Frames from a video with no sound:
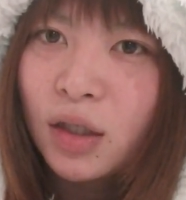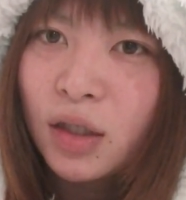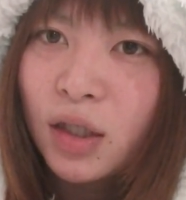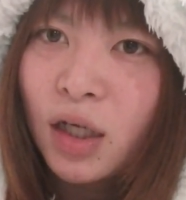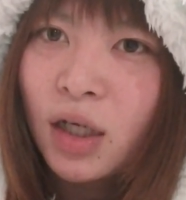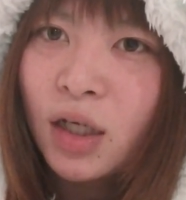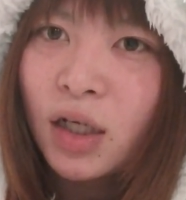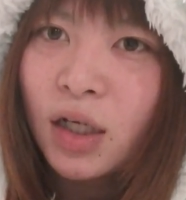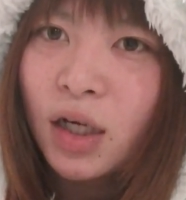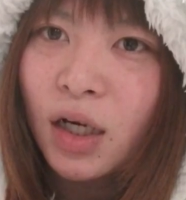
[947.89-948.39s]

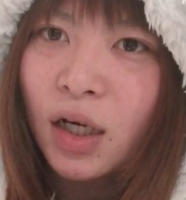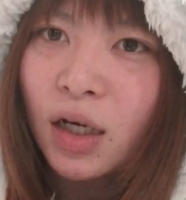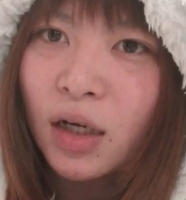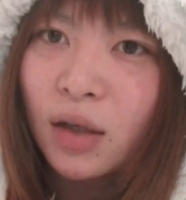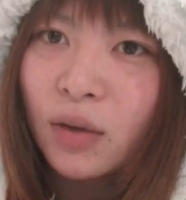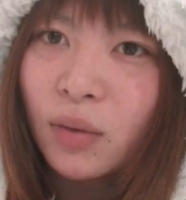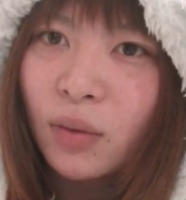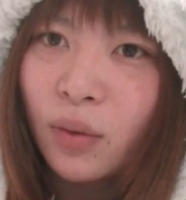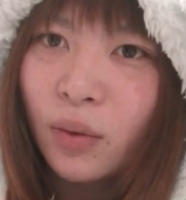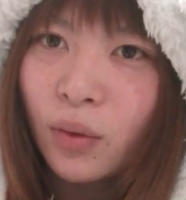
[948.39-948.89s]
なんか
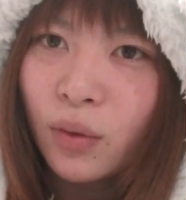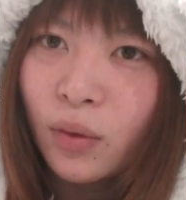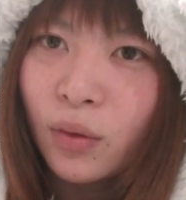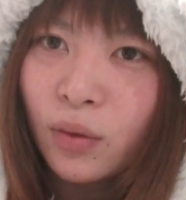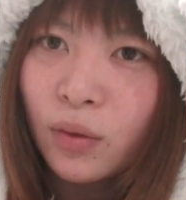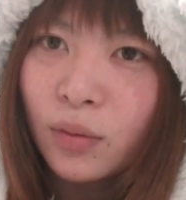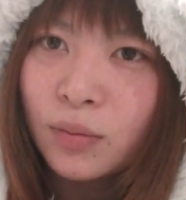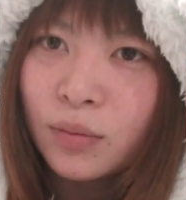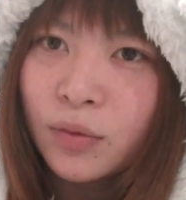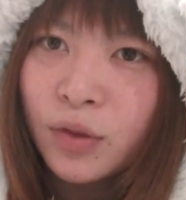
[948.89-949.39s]

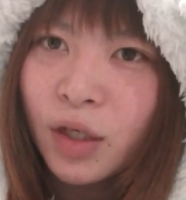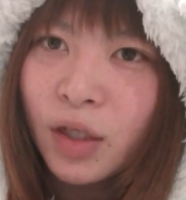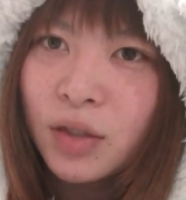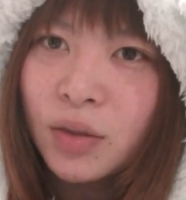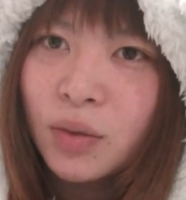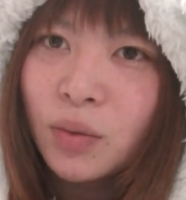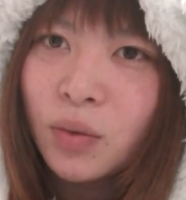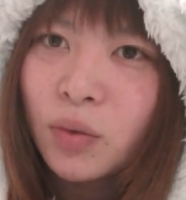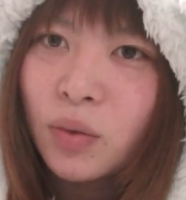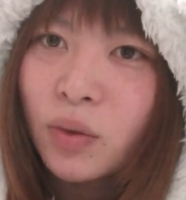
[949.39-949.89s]
こう昔
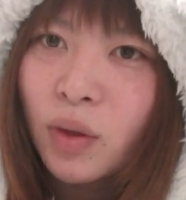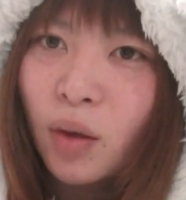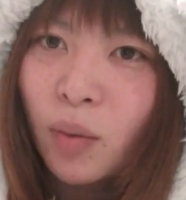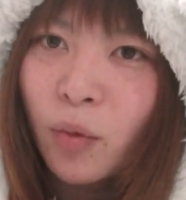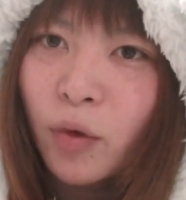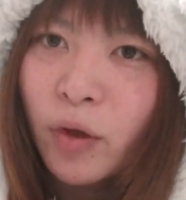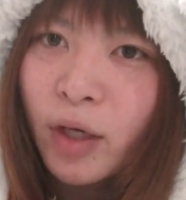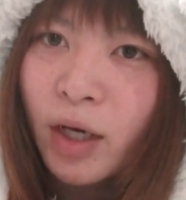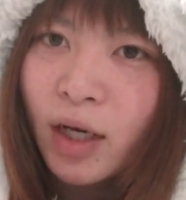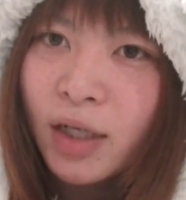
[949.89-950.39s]
のことが
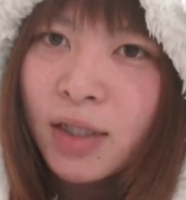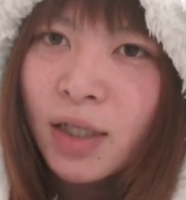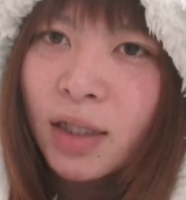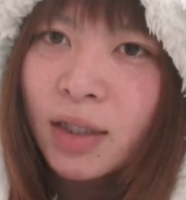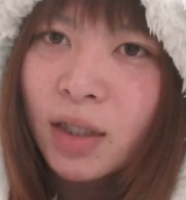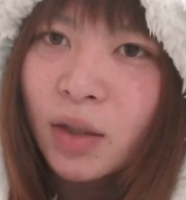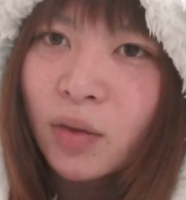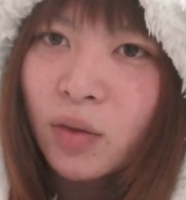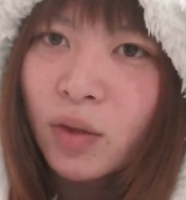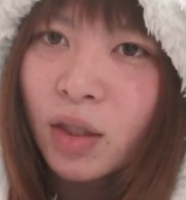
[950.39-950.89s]
思い返され
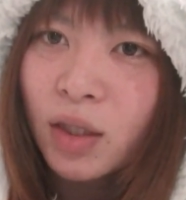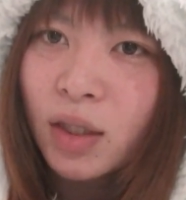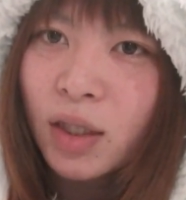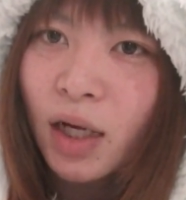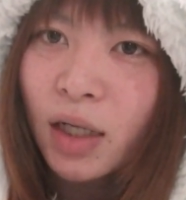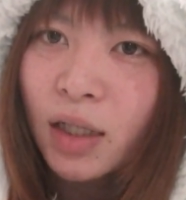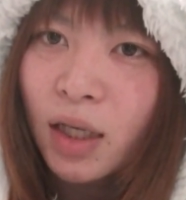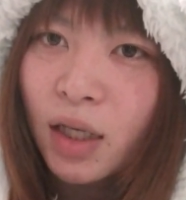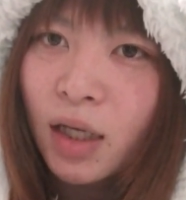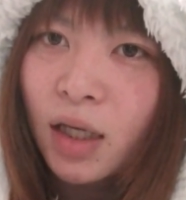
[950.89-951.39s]
た時
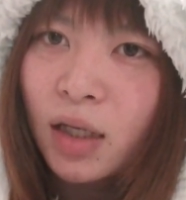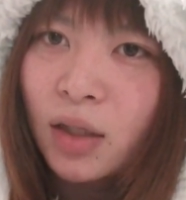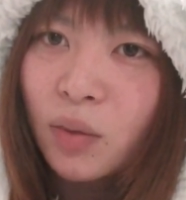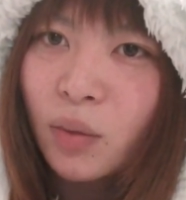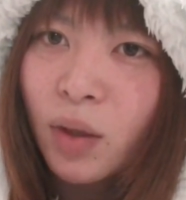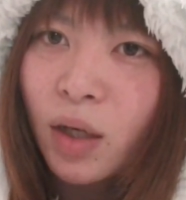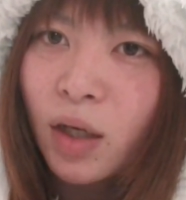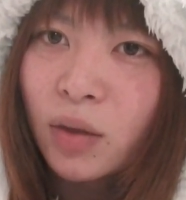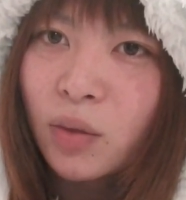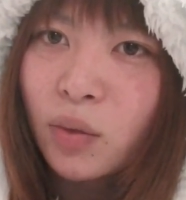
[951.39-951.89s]
だけ
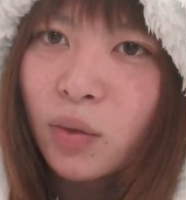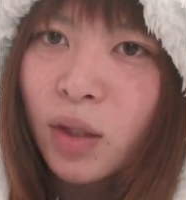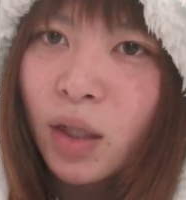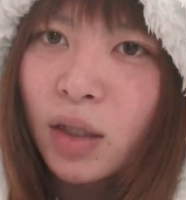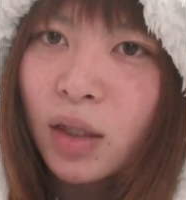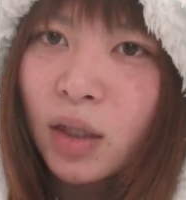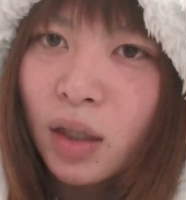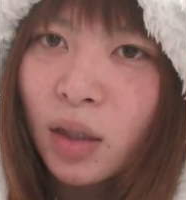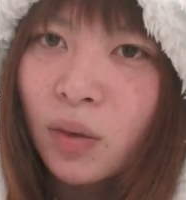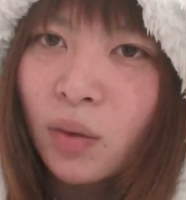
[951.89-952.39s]
の稼働な
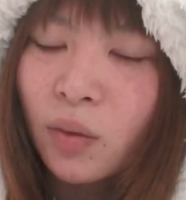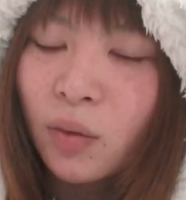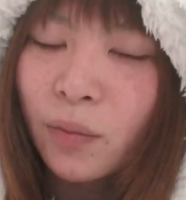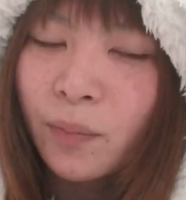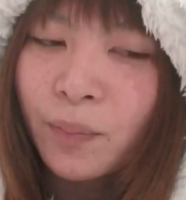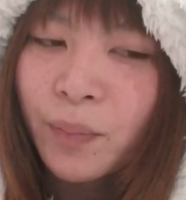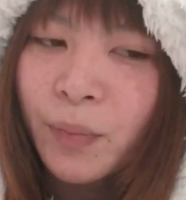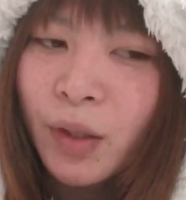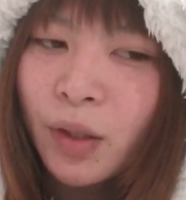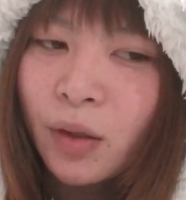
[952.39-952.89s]
んだけど
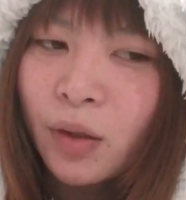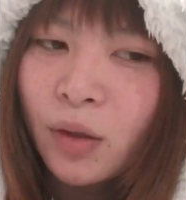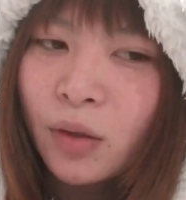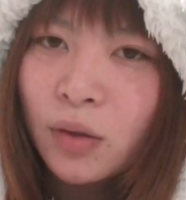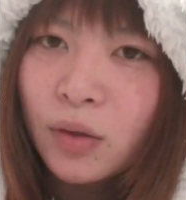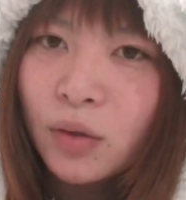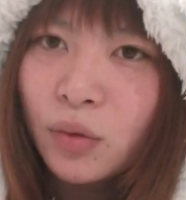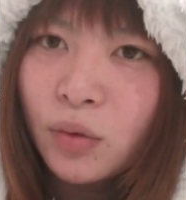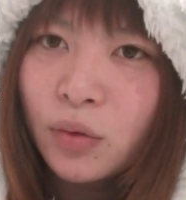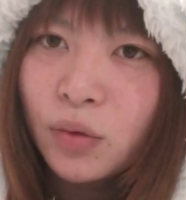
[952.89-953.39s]

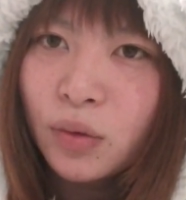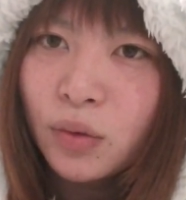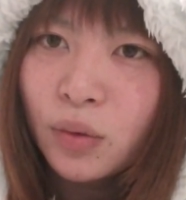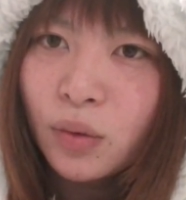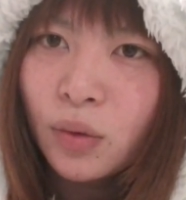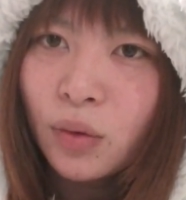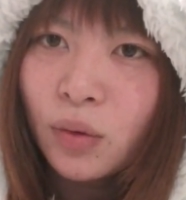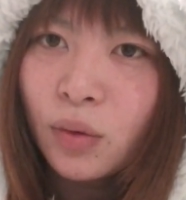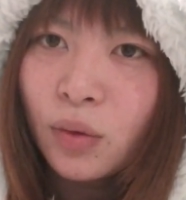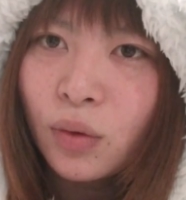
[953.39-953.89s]
そういう
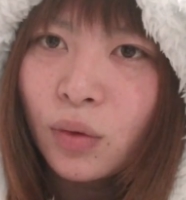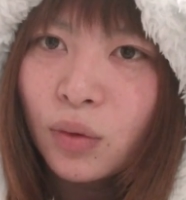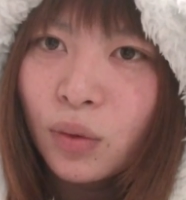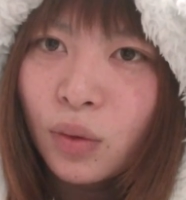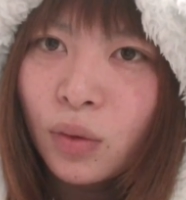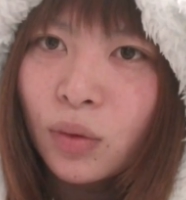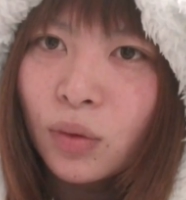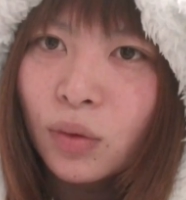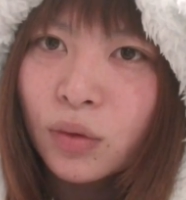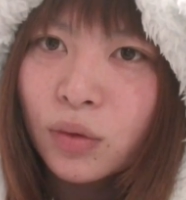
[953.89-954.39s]
子ほ
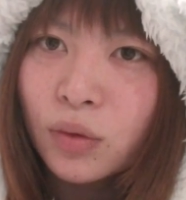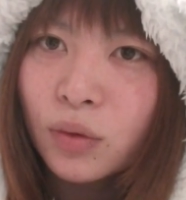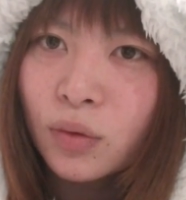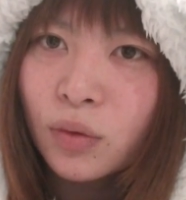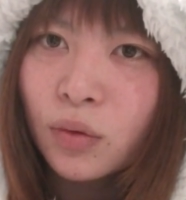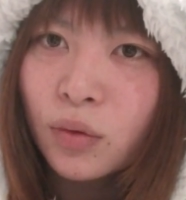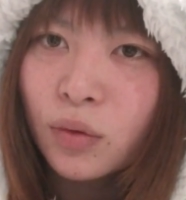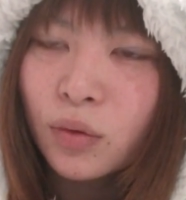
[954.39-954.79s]
どその